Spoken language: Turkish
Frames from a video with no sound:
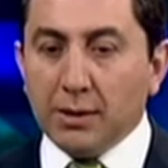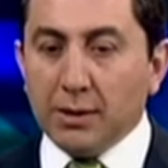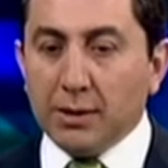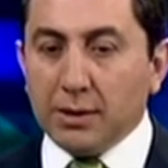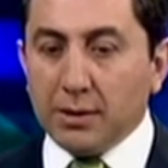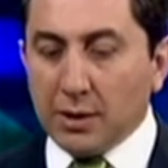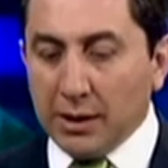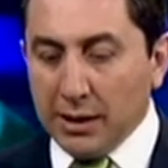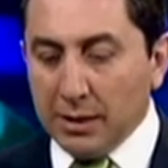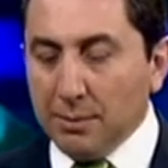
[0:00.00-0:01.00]
E,
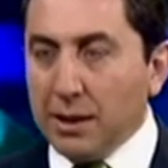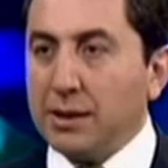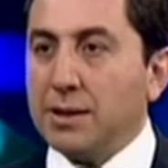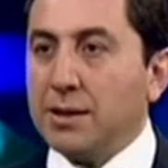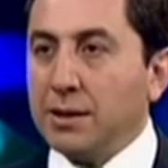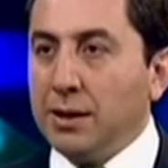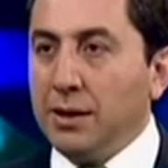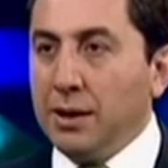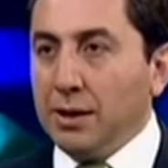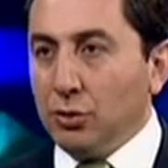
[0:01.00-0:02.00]
sanayinin
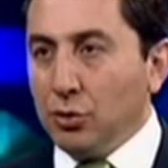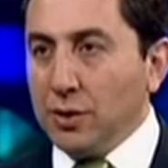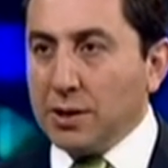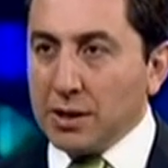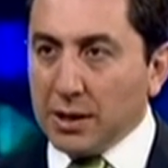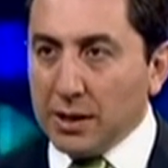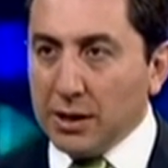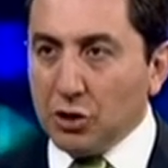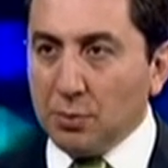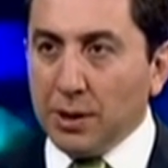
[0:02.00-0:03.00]
merkezinde Üniversite
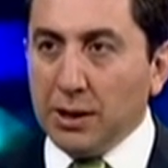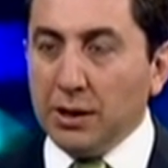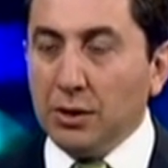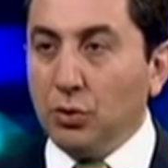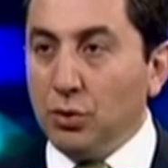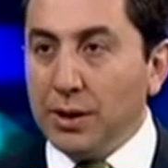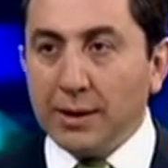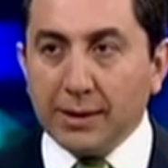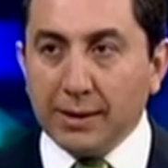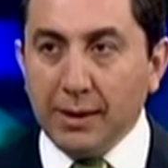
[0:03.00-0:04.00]
Sanayi İşbirliği'nin
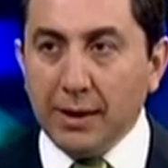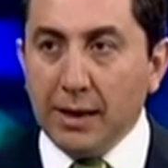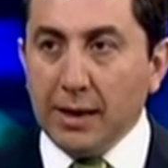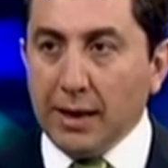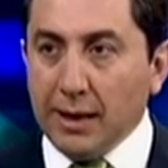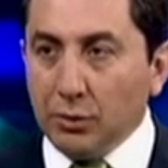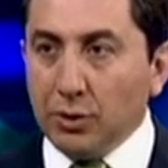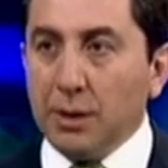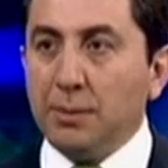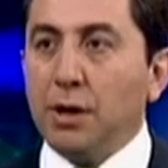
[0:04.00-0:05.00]
dünyadaki en
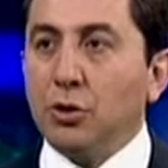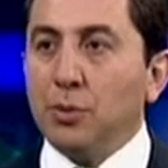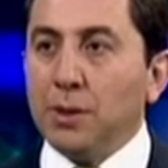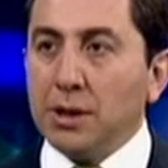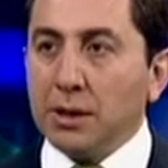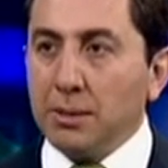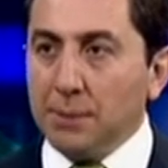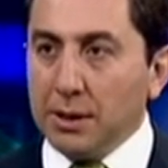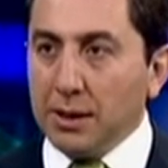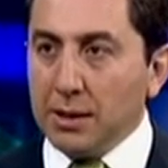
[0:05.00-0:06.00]
önemli
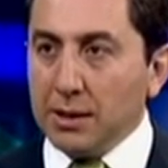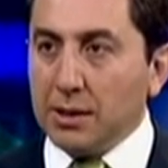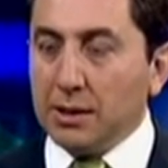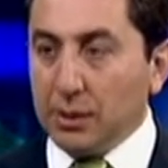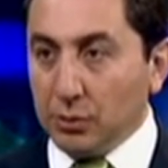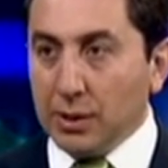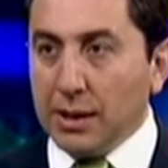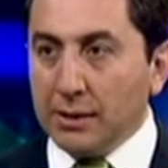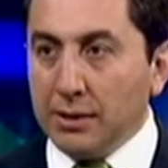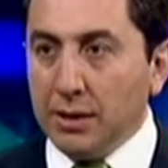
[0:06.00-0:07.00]
argümanlarından bir tanesi
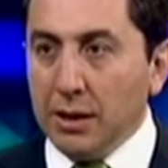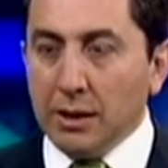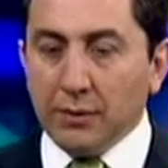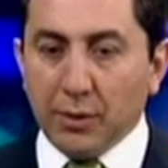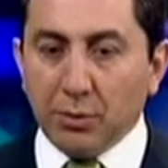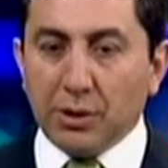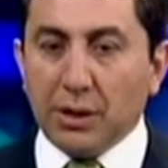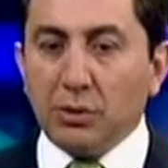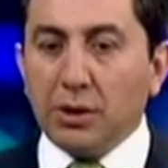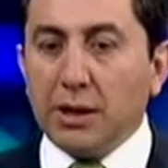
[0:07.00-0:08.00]
teknokenttir. Ve bu
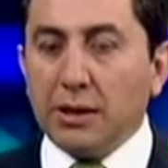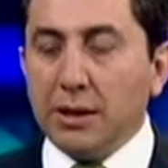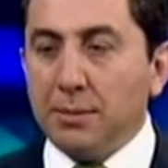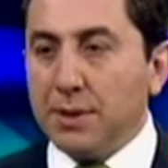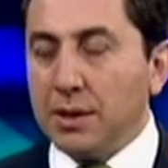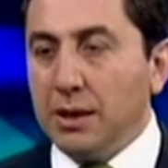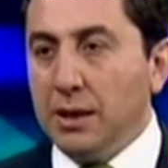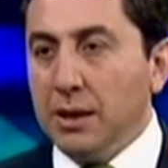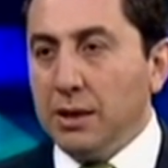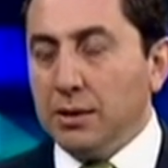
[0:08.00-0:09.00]
teknokentlerimizi
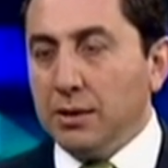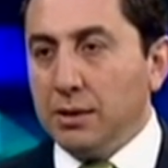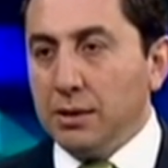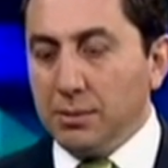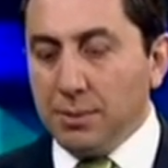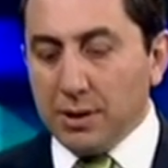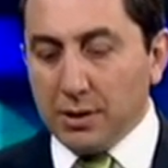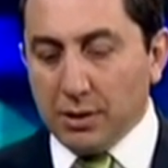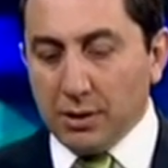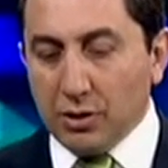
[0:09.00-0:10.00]
de e,
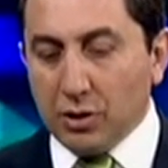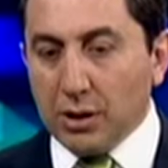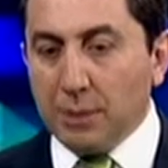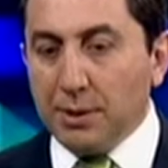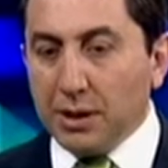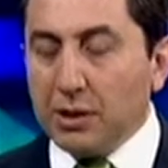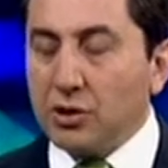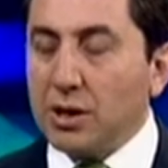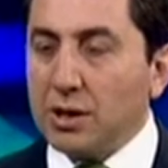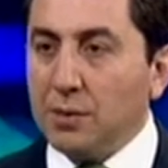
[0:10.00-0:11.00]
biz e, inşallah bir yıl
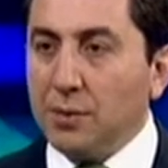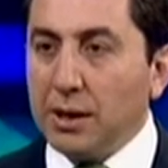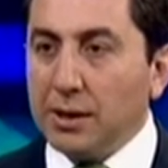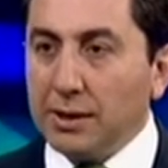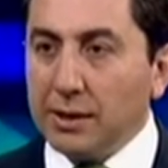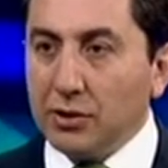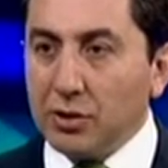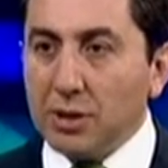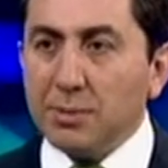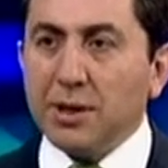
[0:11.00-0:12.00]
içerisinde faaliyete
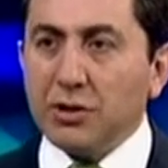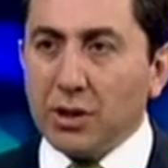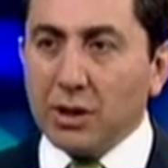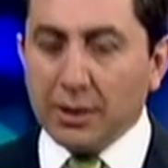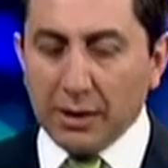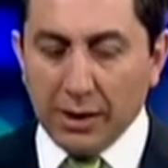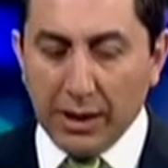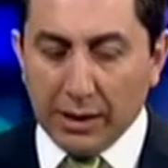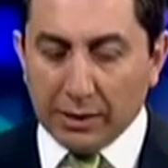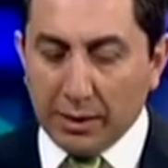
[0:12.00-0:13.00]
geçireceğiz. Birkaç aya kadar
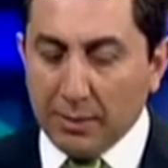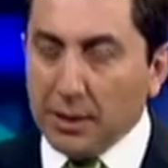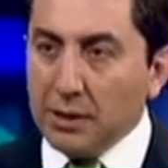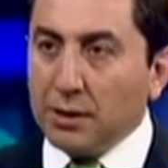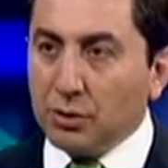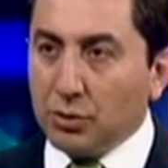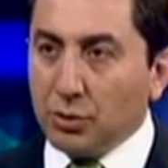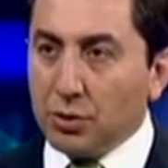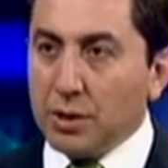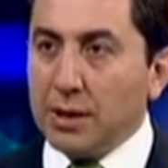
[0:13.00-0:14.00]
temelini
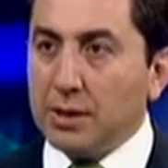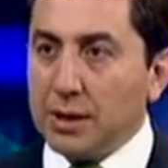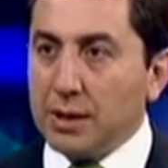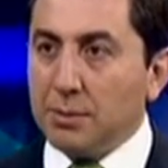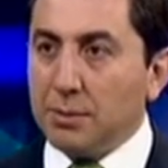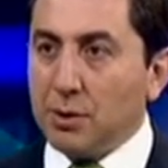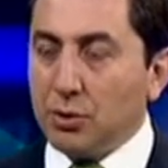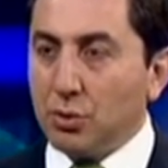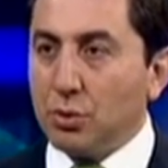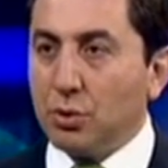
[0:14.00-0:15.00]
atıyoruz. Yani
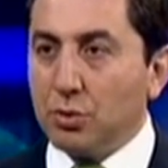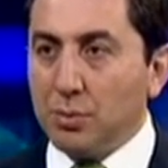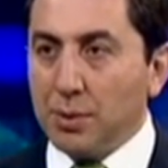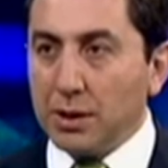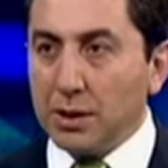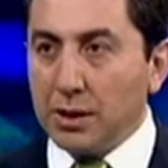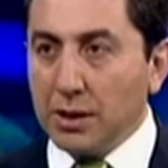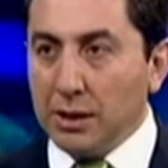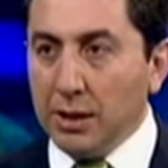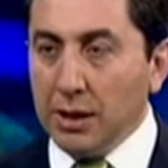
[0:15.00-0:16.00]
8500-9000
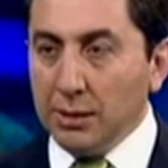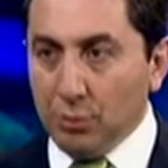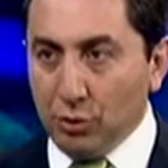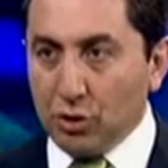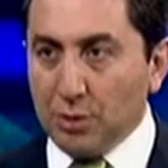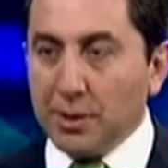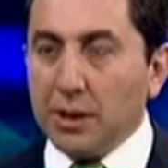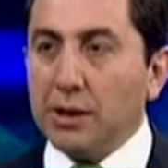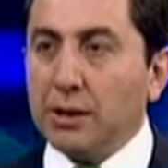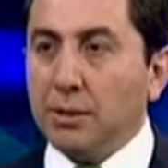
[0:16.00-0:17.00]
metrekarelik büyükçe bir
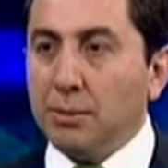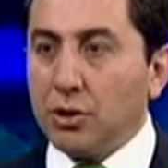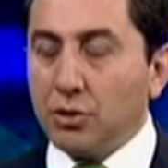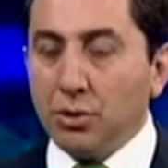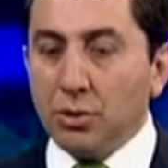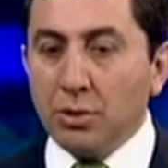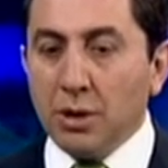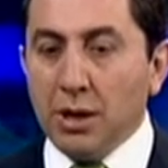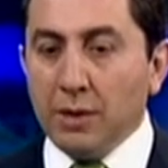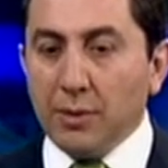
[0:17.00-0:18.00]
alanla başlıyoruz.
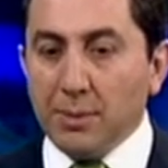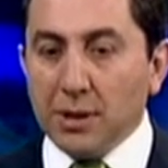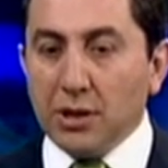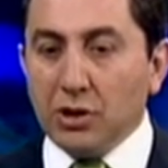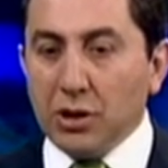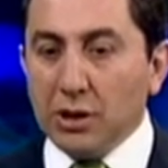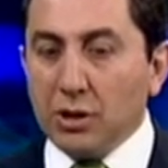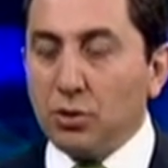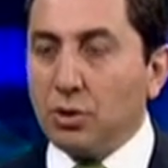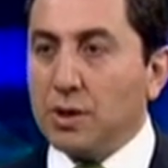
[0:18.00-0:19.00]
Ve biz içinin
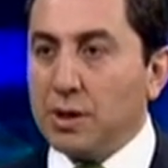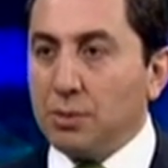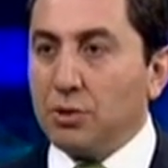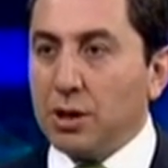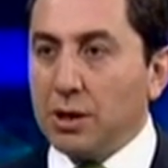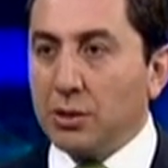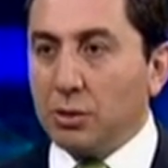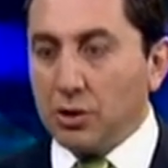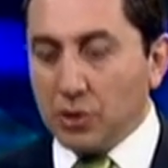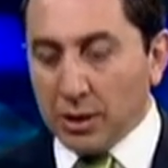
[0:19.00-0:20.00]
de çok hızlı bir şekilde
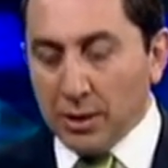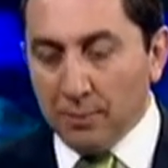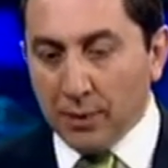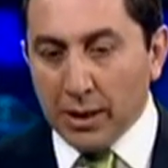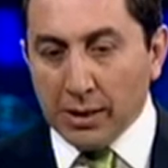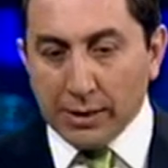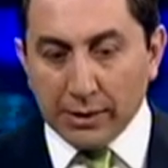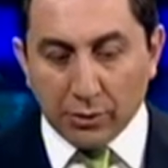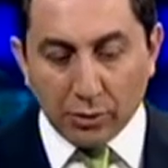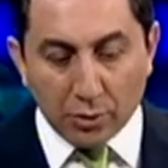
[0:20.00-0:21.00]
dolacağına
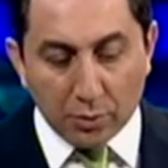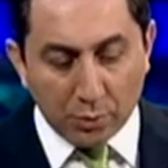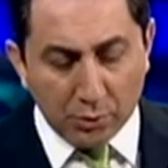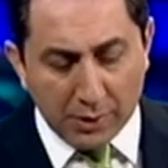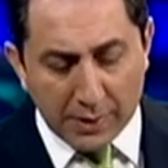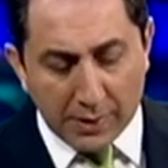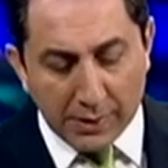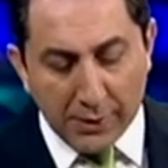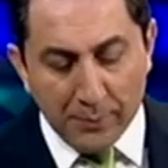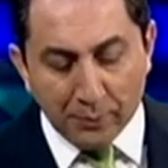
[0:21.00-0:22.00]
inanıyoruz. Bunun
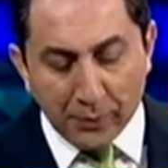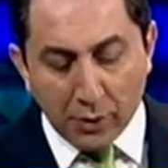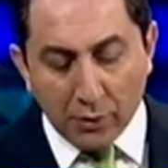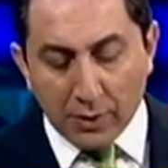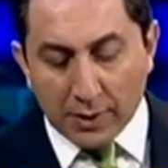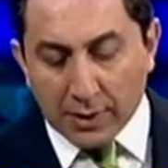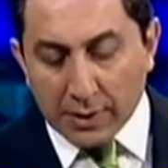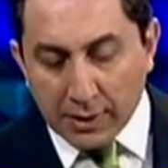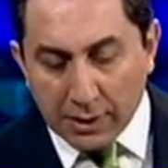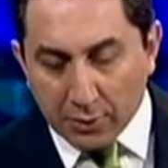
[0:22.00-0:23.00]
ötesinde Üniversite
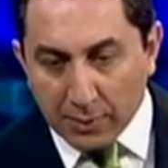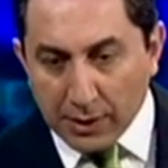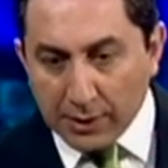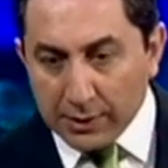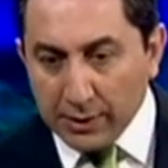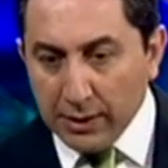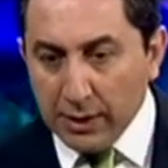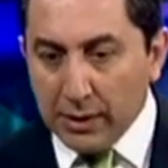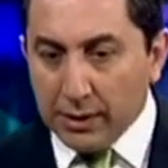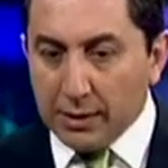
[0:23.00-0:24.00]
Sanayi İşbirliği'nde
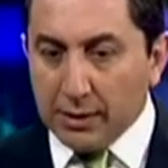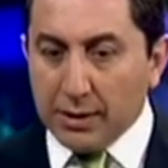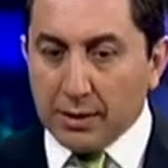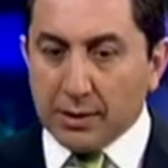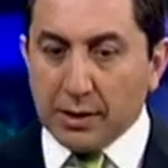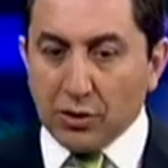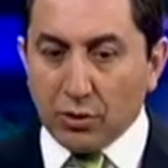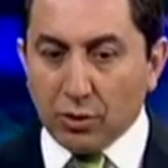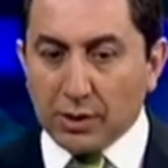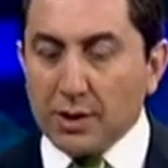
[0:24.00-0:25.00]
e,
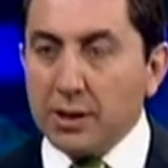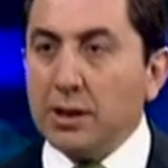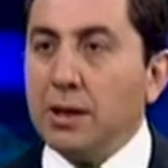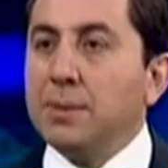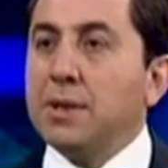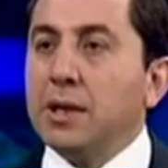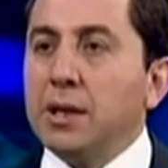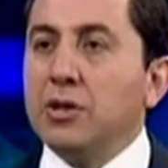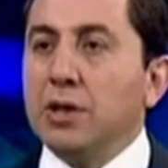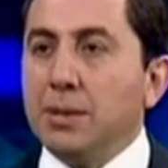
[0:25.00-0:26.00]
staj noktasında biz
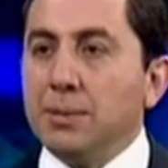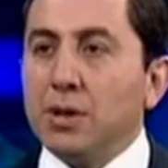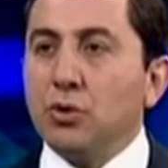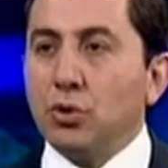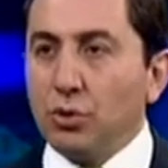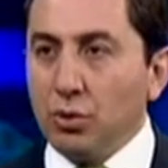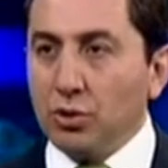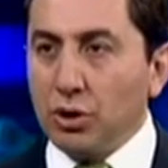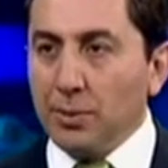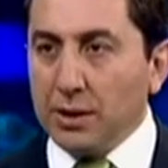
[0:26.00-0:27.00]
sanayicilerimize çok
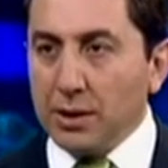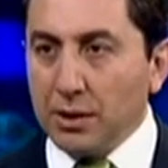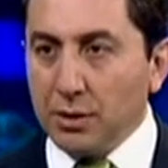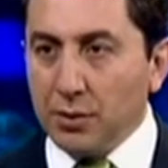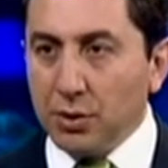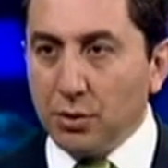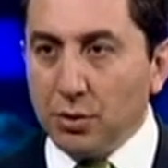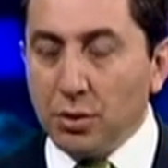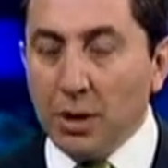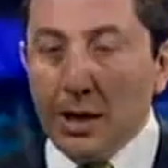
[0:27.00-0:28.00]
yoğun çabalar sarf
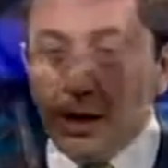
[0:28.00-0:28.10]
ediyoruz.